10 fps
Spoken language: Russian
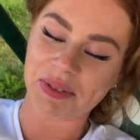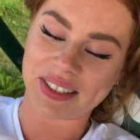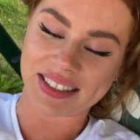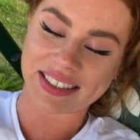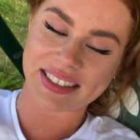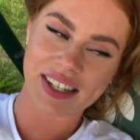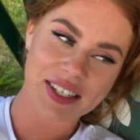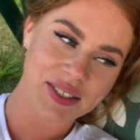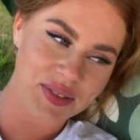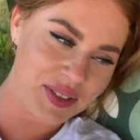Ты просто не
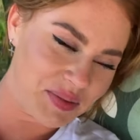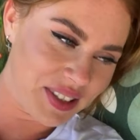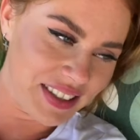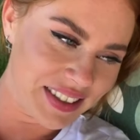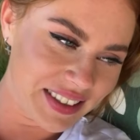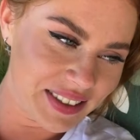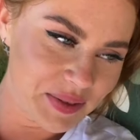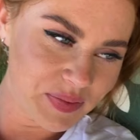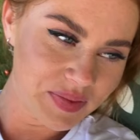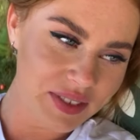знаешь, видимо, да?
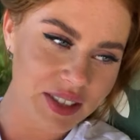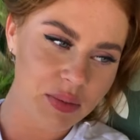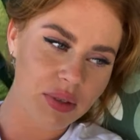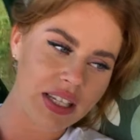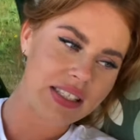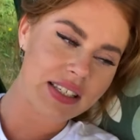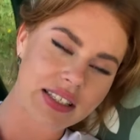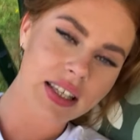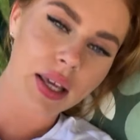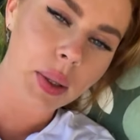На
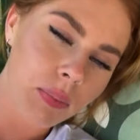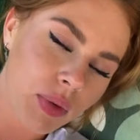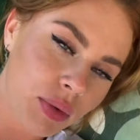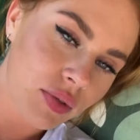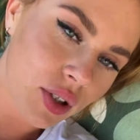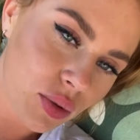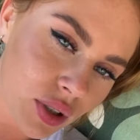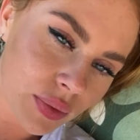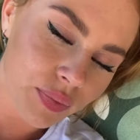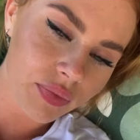проекте есть такие
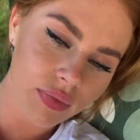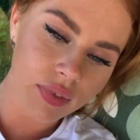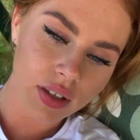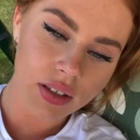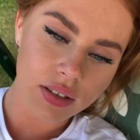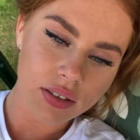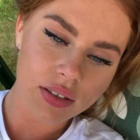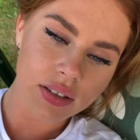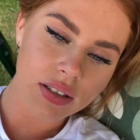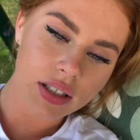аббревиатуры.
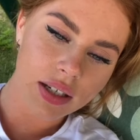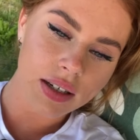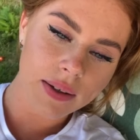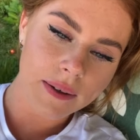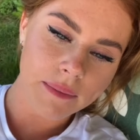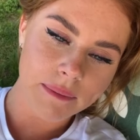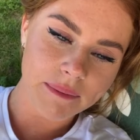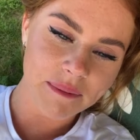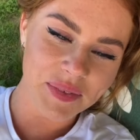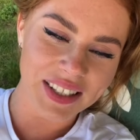Серьезно? Да.
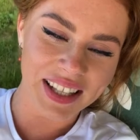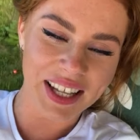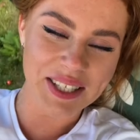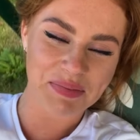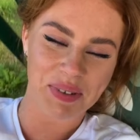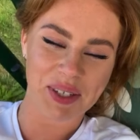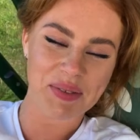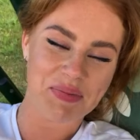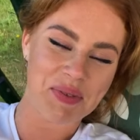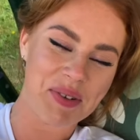Какие же? Водолаз
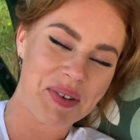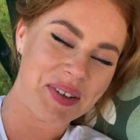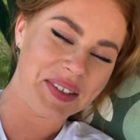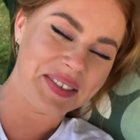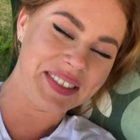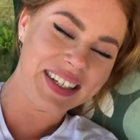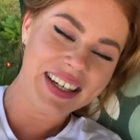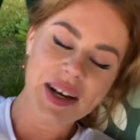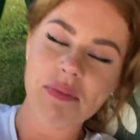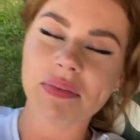по-любому.
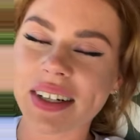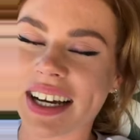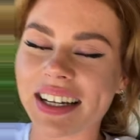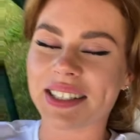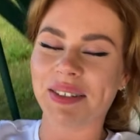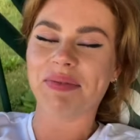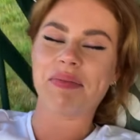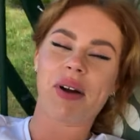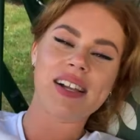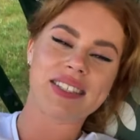Мы
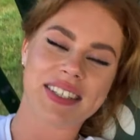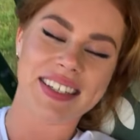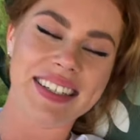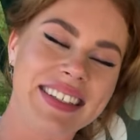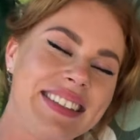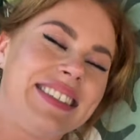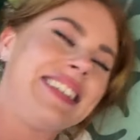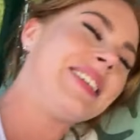хотим мальчика и